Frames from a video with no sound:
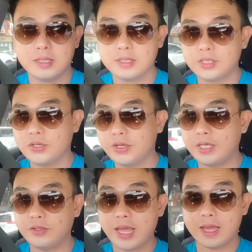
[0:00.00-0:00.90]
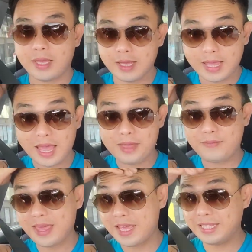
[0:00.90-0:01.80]
So, eto na.
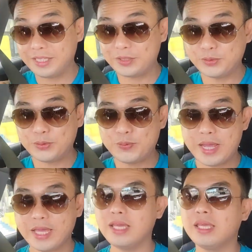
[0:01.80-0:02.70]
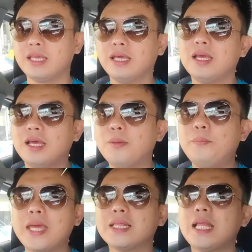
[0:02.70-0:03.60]
I'm heading to my
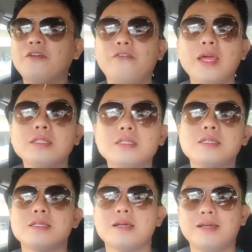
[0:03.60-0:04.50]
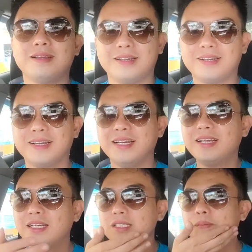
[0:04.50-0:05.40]
Betla friends.
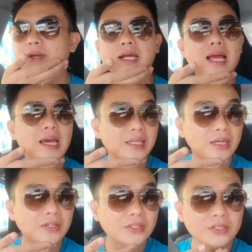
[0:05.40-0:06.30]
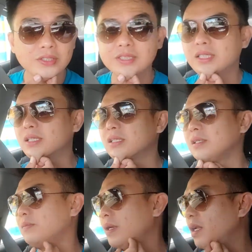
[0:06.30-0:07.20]
Siyempre, nag-ahit ako
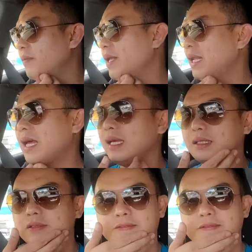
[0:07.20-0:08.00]
pero very light